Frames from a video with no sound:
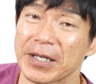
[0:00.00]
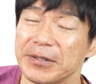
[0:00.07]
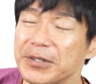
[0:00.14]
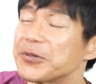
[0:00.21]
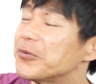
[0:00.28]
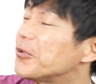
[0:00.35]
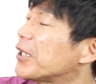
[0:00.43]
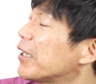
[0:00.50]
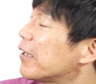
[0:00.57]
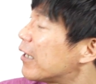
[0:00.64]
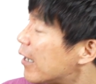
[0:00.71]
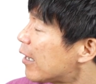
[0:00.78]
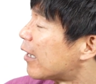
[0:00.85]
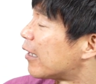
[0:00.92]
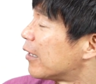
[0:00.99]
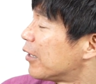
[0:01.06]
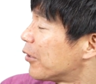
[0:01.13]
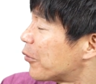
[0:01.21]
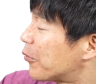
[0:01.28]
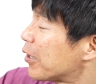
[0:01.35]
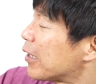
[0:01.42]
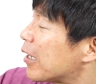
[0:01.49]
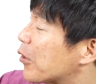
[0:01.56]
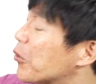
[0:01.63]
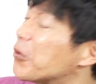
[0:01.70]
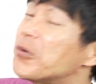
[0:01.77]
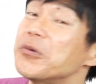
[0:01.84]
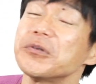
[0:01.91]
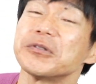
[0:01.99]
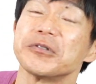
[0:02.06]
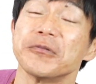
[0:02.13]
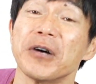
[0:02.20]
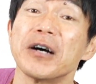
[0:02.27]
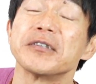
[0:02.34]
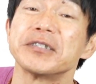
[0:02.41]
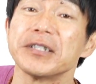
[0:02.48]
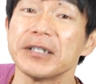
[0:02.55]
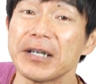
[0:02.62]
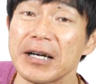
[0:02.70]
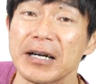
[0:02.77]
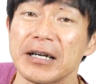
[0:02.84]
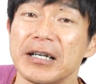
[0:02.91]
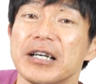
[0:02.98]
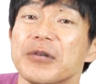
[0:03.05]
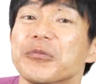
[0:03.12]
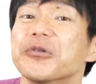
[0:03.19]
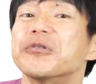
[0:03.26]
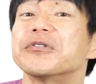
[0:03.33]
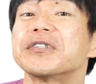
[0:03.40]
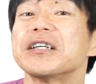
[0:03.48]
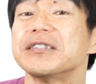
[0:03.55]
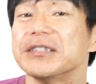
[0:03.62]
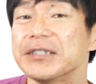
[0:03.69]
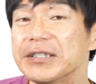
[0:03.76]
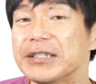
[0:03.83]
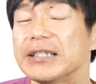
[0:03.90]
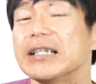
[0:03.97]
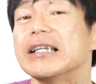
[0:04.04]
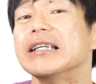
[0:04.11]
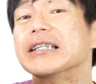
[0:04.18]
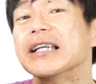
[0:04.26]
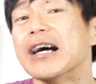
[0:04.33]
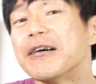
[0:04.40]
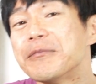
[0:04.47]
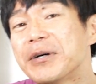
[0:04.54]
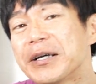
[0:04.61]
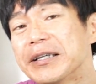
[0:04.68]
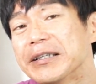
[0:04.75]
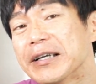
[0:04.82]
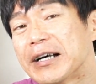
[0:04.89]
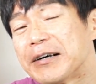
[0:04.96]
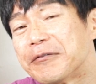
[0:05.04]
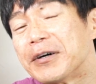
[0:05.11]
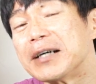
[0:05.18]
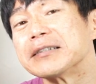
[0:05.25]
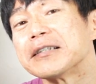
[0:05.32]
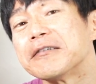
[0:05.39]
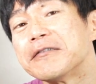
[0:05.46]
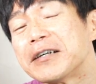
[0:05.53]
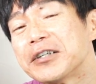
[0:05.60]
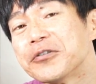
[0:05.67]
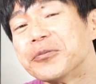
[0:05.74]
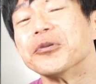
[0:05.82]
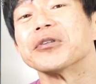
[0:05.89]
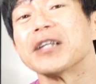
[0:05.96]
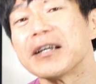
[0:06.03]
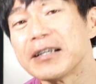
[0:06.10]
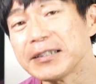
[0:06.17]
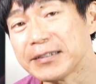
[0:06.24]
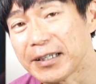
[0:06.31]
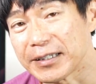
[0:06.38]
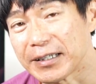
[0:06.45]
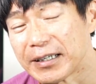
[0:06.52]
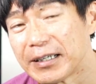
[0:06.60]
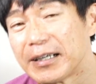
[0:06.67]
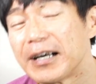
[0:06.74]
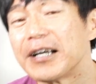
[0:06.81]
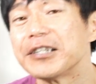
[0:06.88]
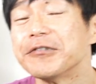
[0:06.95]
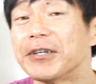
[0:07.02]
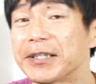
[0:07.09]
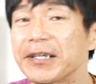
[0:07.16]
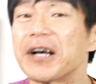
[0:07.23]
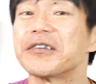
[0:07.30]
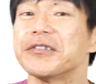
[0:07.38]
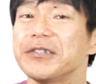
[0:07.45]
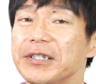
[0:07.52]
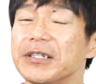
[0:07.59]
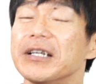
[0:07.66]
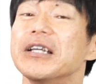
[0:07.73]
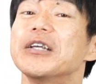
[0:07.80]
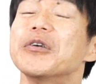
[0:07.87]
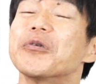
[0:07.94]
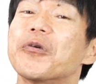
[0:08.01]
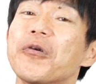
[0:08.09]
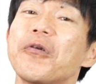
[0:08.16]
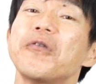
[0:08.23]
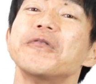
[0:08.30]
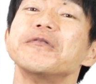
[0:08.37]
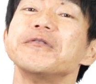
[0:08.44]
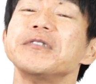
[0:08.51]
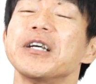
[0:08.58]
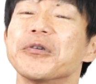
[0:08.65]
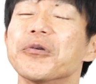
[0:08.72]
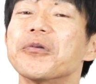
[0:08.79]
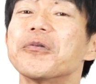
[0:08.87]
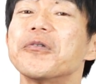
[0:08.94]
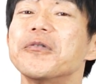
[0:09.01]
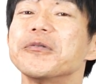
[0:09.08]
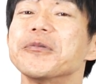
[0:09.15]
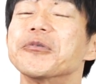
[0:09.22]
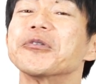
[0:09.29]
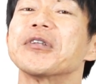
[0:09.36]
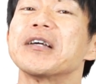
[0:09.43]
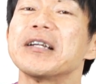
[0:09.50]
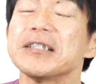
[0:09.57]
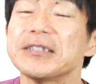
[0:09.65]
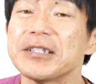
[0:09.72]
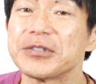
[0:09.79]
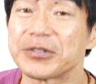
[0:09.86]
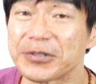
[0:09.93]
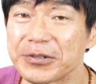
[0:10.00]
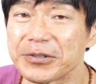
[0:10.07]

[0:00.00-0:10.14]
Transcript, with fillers: で、その結果、これらここのつの惑星が僕たちに病や災いをもたらしたり、あるいは逆に幸運や喜びをもたらしたりす